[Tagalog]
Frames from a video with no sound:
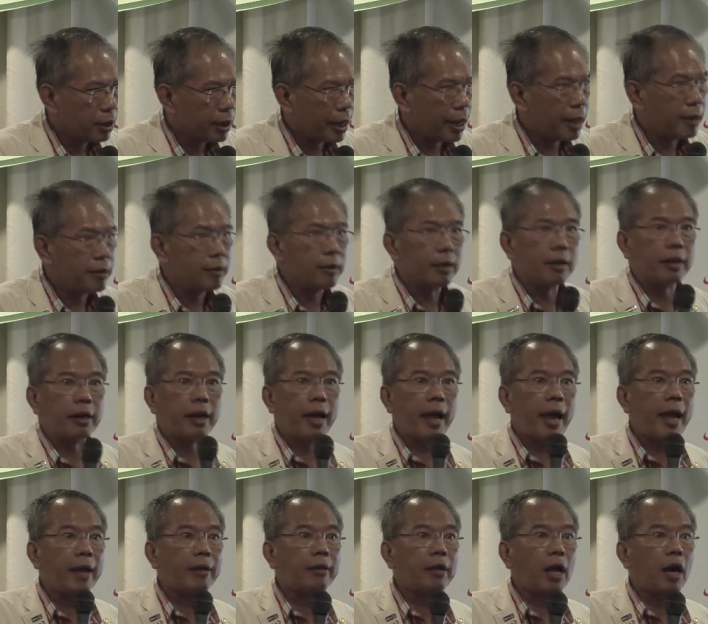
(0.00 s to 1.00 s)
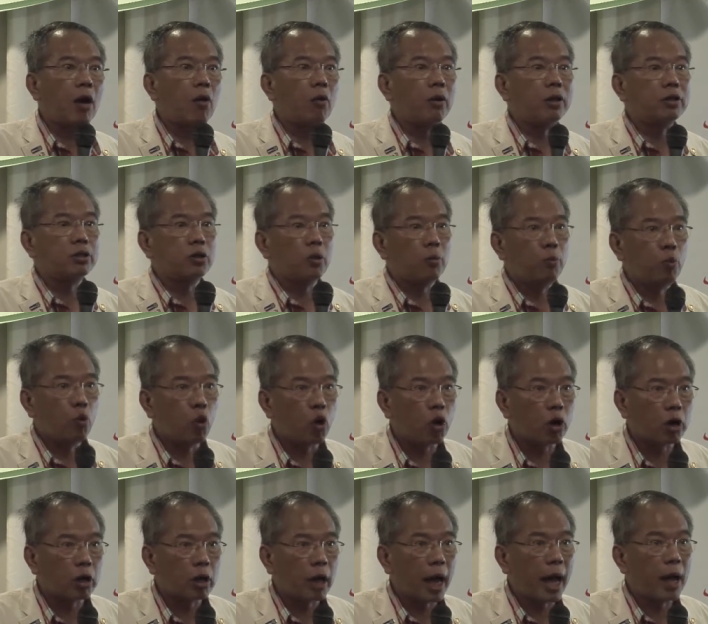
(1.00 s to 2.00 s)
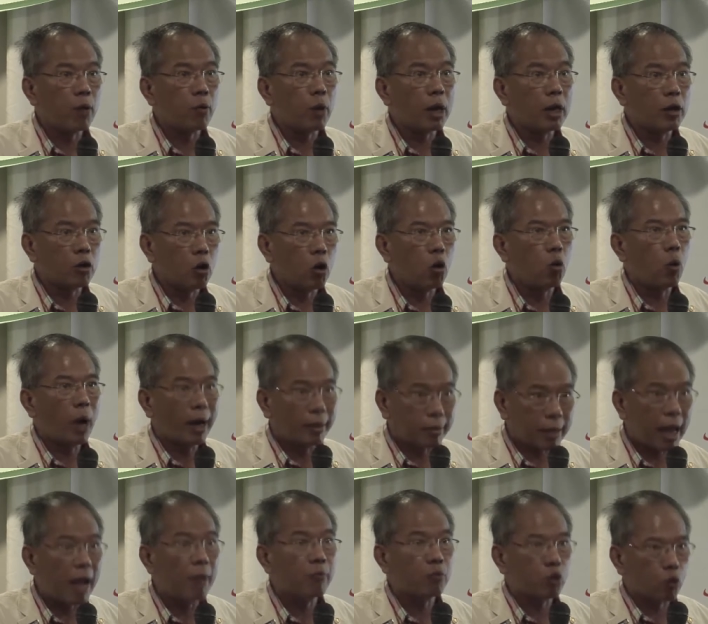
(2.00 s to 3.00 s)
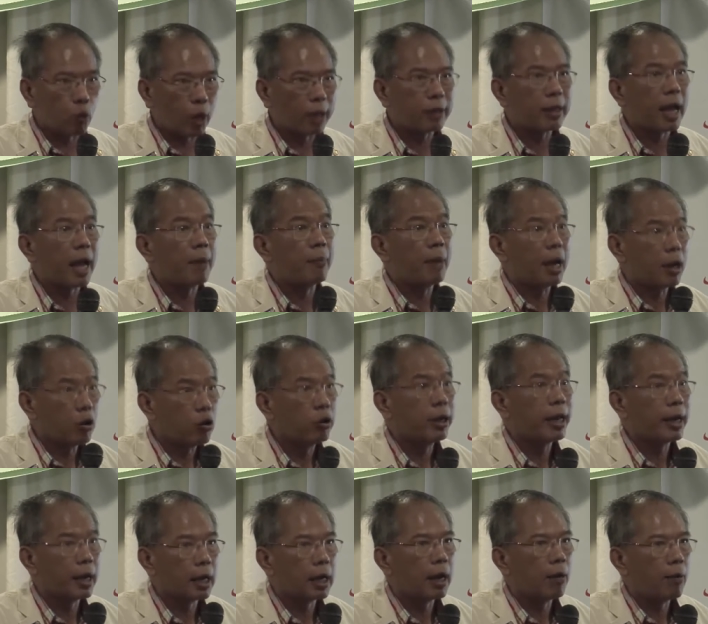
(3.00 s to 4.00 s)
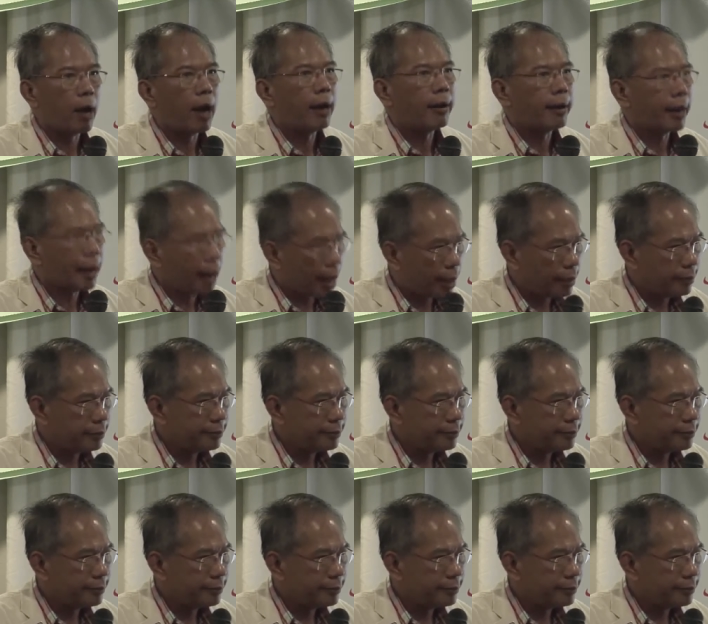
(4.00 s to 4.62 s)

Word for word: in their 8 hours of work, I will know what time to what time anong ginagawa nila.